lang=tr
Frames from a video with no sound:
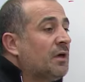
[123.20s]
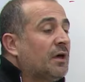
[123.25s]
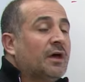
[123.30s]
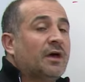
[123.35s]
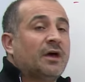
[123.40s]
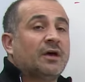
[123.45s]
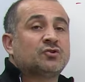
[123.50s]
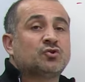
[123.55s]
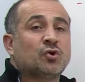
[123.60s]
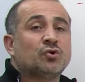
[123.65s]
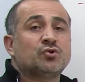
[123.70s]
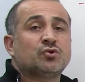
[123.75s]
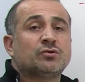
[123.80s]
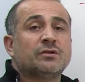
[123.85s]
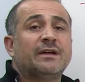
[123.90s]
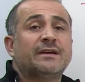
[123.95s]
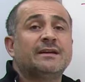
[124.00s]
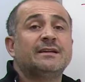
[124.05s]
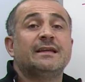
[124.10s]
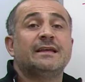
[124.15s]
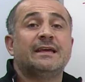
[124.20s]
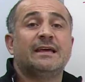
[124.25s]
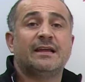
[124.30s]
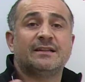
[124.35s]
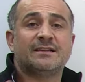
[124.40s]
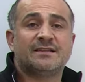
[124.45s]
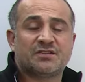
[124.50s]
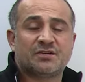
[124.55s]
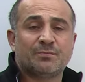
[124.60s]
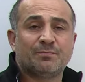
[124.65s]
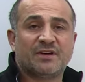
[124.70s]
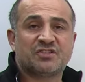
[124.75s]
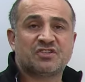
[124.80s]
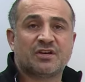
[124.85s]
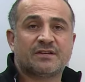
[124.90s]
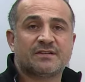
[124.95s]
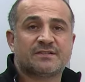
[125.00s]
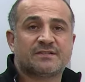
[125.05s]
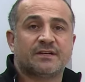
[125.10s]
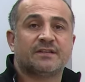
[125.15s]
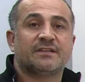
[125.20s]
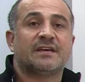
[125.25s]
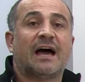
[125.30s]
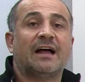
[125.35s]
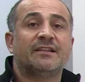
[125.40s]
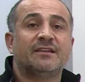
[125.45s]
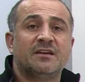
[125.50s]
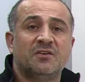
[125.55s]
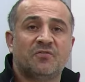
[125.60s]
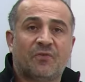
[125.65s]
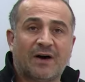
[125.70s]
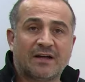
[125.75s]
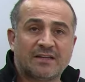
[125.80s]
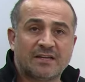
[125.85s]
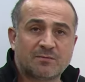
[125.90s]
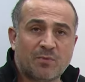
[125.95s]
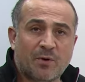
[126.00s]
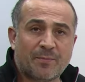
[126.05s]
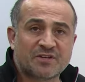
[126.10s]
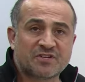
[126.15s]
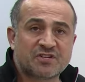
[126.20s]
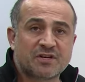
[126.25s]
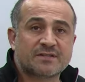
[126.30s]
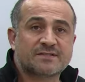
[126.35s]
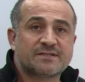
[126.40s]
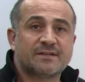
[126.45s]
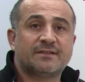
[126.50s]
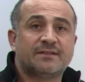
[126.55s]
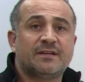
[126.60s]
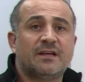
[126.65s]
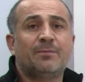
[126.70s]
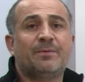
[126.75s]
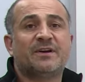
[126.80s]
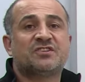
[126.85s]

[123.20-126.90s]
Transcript: e, çocukların iletişim becerisi, kendini ifade etme becerisi, dil